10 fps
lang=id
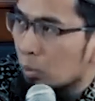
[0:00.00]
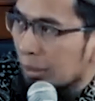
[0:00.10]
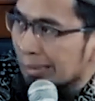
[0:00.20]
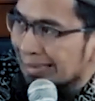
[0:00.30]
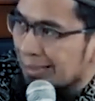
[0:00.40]

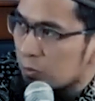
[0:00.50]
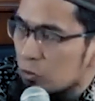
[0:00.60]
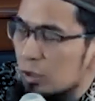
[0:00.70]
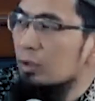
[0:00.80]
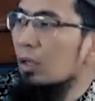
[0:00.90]

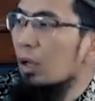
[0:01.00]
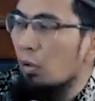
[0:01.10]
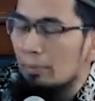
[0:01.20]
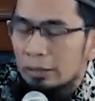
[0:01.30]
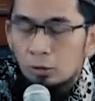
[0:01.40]
مقتصد
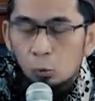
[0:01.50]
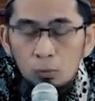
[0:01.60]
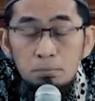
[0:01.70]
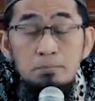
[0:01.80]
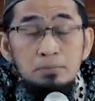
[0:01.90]

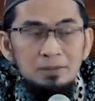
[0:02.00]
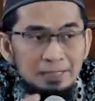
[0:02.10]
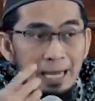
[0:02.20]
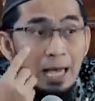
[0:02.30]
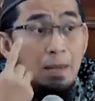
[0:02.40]
ومنهم
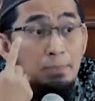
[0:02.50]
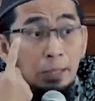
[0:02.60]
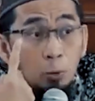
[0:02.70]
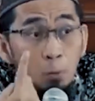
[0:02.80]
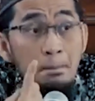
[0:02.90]

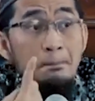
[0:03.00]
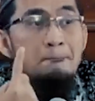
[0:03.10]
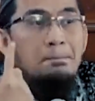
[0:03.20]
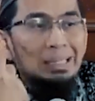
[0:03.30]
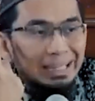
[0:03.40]
سابق
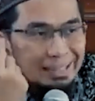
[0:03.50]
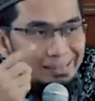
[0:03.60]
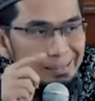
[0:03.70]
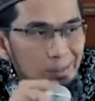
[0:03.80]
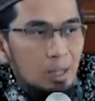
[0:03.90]

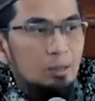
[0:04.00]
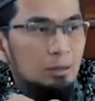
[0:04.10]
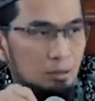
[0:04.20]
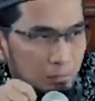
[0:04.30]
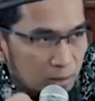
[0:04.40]
بالخيرات
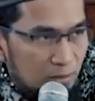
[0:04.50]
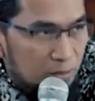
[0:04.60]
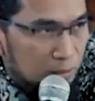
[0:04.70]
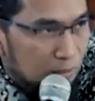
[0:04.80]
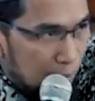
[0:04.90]

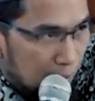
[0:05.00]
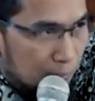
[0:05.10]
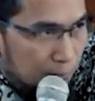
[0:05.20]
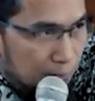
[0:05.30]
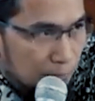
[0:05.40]
بإذن الله
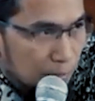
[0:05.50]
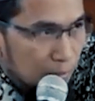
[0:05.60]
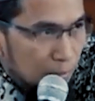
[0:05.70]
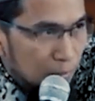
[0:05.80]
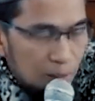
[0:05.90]

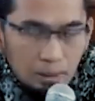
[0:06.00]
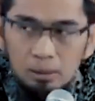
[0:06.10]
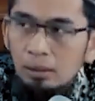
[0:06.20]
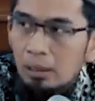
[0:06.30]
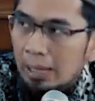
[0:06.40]
ya
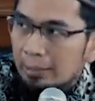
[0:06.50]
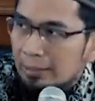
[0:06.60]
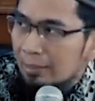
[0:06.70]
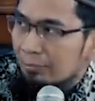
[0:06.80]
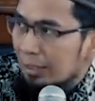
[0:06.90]
ada
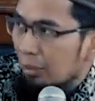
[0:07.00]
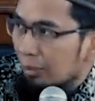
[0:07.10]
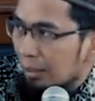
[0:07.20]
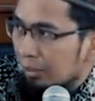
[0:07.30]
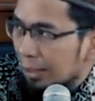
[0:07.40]
di antara
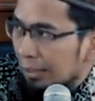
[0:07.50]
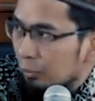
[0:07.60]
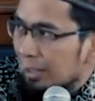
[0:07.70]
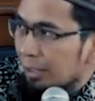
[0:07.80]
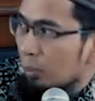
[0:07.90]
orang-orang
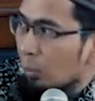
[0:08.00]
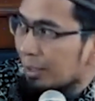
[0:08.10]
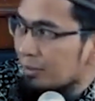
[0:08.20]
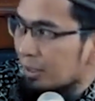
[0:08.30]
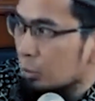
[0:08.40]
itu yang kami
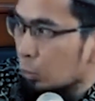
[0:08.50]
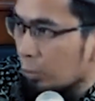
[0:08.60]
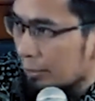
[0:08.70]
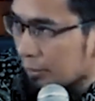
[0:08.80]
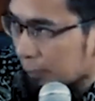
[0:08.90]
wariskan
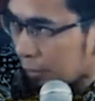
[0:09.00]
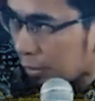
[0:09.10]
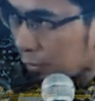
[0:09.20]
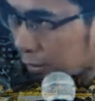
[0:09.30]
Quran kepada